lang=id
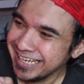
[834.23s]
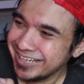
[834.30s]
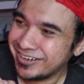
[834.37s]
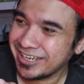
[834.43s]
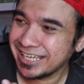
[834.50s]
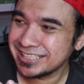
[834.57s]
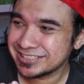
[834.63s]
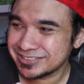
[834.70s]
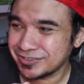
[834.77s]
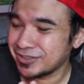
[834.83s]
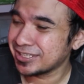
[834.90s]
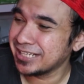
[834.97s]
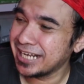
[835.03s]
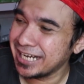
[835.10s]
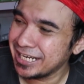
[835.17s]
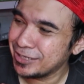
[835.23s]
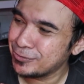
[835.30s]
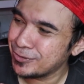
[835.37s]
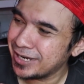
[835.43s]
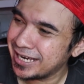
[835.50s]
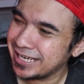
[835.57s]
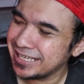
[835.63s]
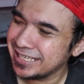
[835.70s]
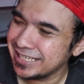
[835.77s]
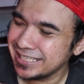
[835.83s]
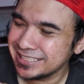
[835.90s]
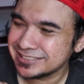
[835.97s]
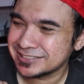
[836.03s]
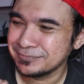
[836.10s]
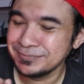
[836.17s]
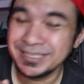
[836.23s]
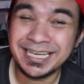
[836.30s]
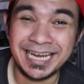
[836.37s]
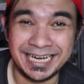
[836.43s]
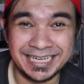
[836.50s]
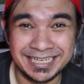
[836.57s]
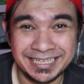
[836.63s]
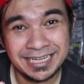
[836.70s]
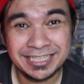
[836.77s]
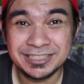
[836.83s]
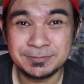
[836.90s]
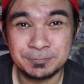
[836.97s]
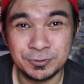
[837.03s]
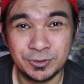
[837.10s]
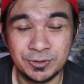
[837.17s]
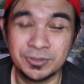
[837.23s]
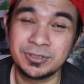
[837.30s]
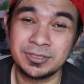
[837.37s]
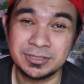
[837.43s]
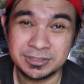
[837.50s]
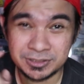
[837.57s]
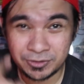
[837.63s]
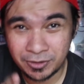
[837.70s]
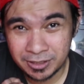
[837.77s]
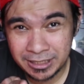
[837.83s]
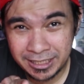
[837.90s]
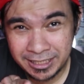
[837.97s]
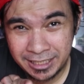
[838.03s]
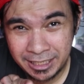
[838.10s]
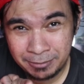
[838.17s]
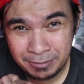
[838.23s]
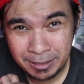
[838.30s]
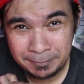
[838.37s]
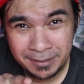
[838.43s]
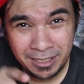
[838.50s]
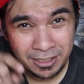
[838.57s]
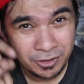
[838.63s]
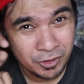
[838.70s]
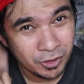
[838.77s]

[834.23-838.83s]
Oke, okay, skor dari gue ini 9 dari 10. Skor dari kalian berapa?